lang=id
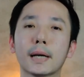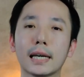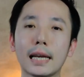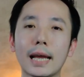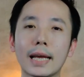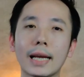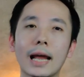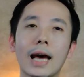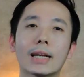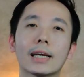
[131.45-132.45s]

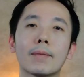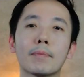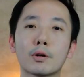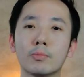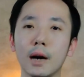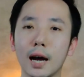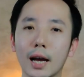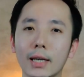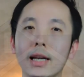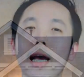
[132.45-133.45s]
kenaikan harga perumahan